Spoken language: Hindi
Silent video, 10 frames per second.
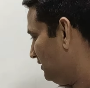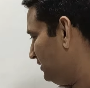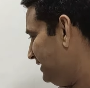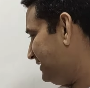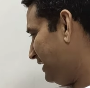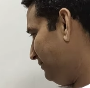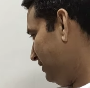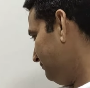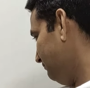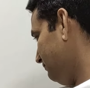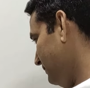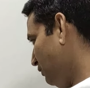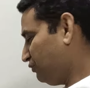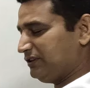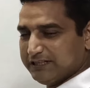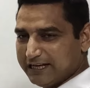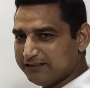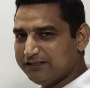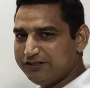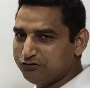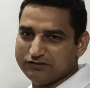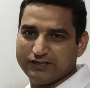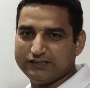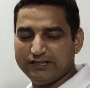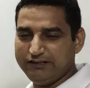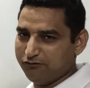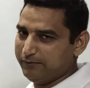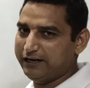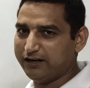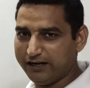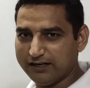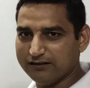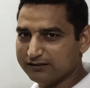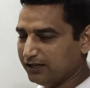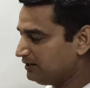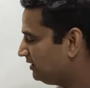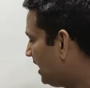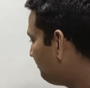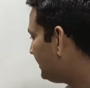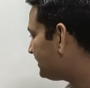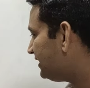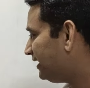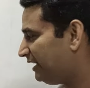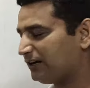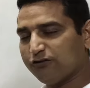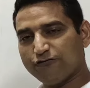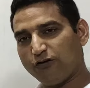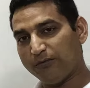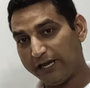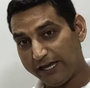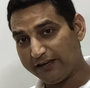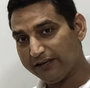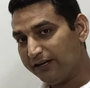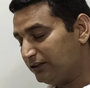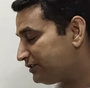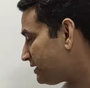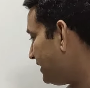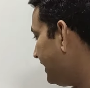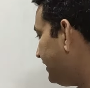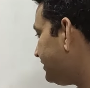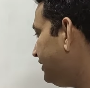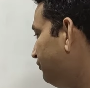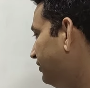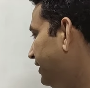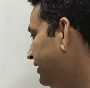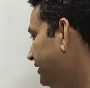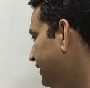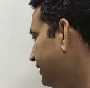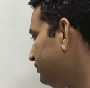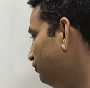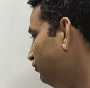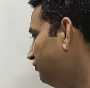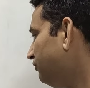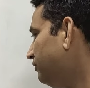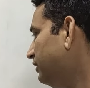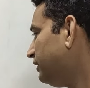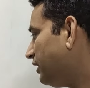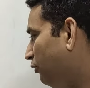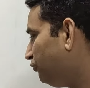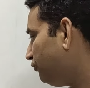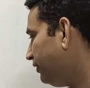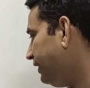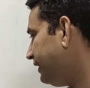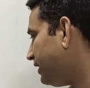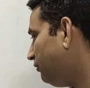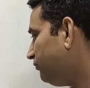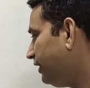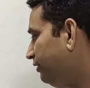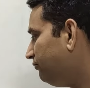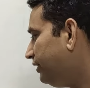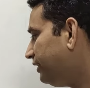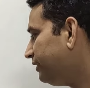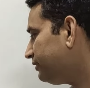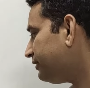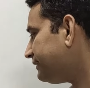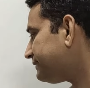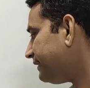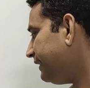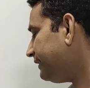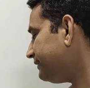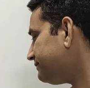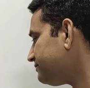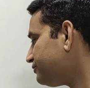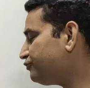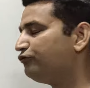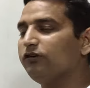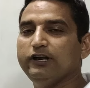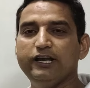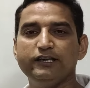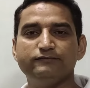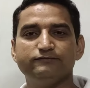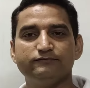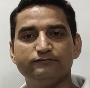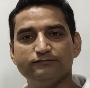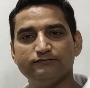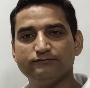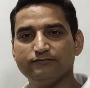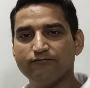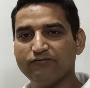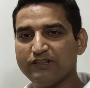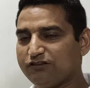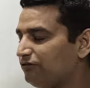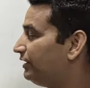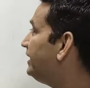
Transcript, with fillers: तीसरे में उससे ज़्यादा जीरोज कितनी वो मैटर नहीं करता अब देखते हैं कि एक्लोन फॉर्म है तो इसकी रैंक कितनी होगी ये दो काउंट होंगी ये काउंट नहीं होगी तो इट्स रैंक इज टू ओनली तो